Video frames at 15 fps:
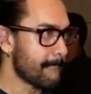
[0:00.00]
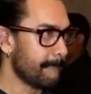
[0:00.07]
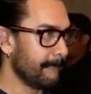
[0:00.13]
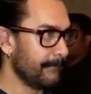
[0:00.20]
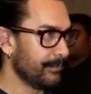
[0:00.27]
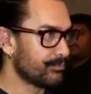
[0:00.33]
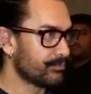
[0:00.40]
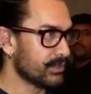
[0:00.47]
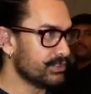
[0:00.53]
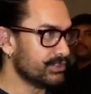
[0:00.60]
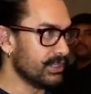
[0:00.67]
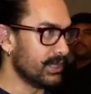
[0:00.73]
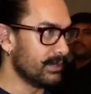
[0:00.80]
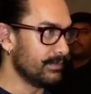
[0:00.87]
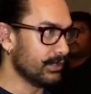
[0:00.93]
दोस्तों यहाँ
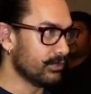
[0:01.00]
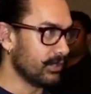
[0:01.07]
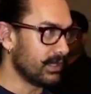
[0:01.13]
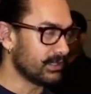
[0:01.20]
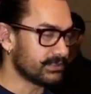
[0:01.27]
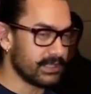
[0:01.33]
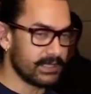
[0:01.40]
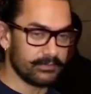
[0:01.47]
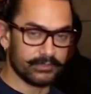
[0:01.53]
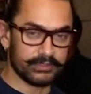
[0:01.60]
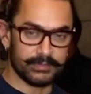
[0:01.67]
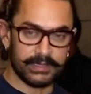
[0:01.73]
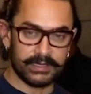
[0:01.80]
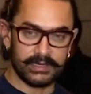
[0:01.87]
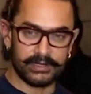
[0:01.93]
थिएटर्स में रिलीज होने के
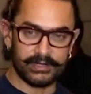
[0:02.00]
बाद